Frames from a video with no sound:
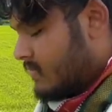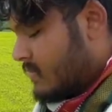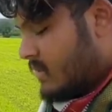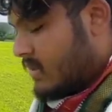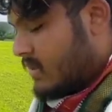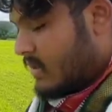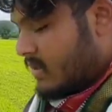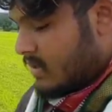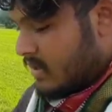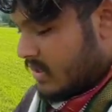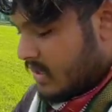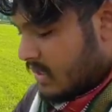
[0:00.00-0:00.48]

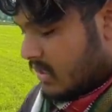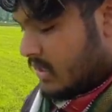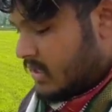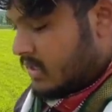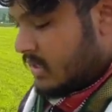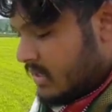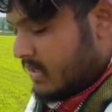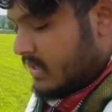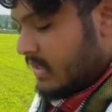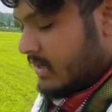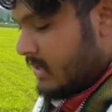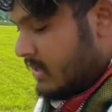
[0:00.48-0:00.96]
हाँ
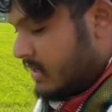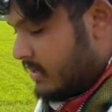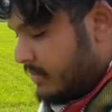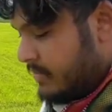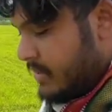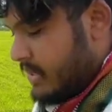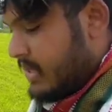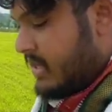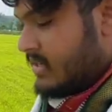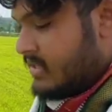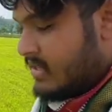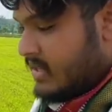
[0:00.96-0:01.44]
लेकिन अब
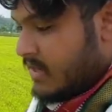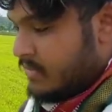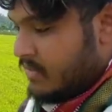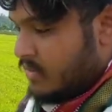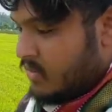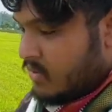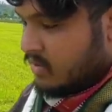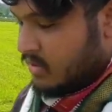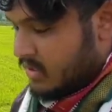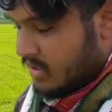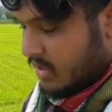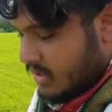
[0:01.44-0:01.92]
ऐसा भी
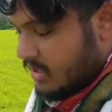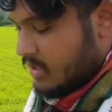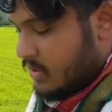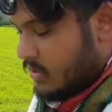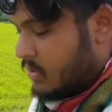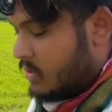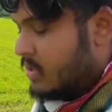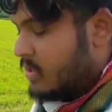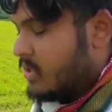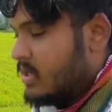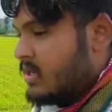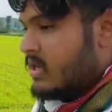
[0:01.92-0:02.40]
होता है देखो
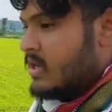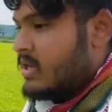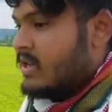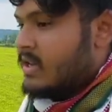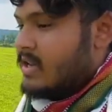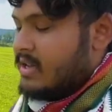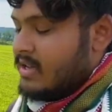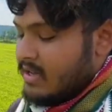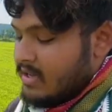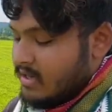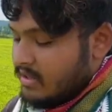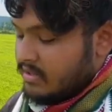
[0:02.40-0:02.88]

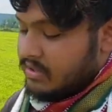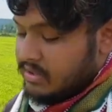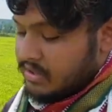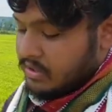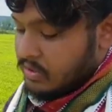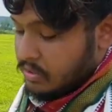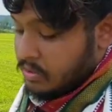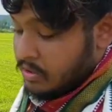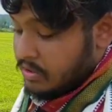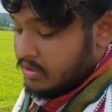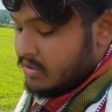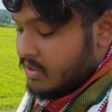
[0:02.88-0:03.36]
एक चीज़
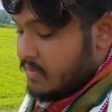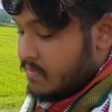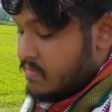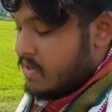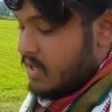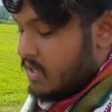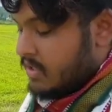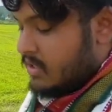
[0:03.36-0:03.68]
और समझाता